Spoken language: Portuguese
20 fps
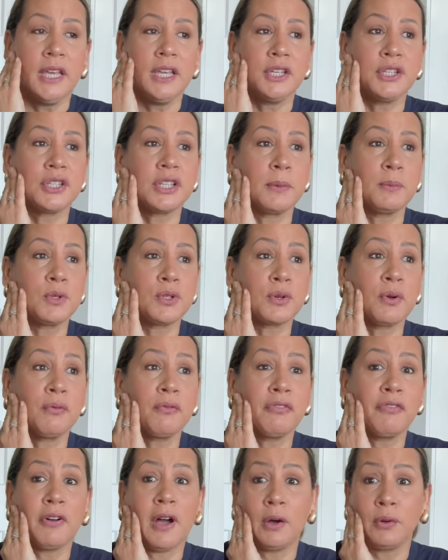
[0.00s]
estamos com
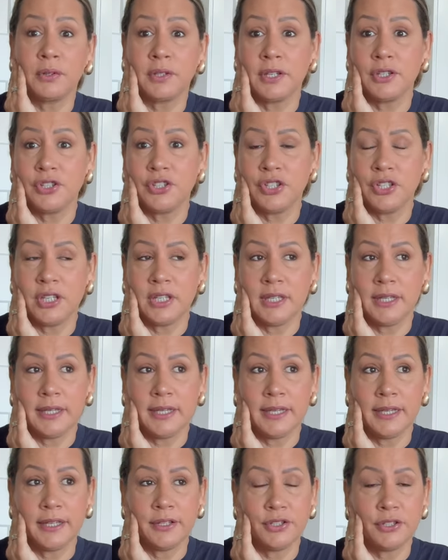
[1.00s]
falta
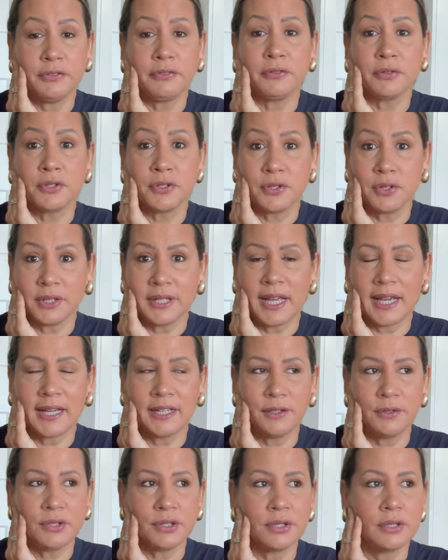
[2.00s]
de, de
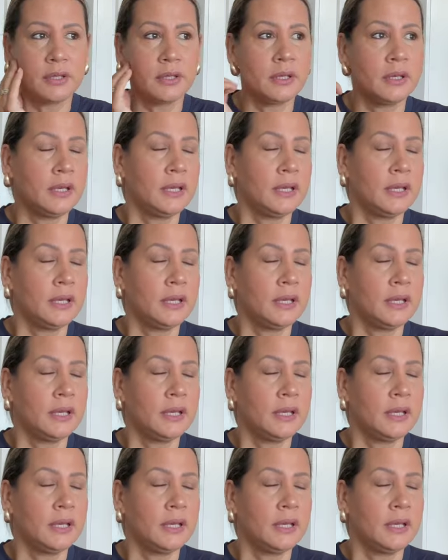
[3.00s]
funcionários.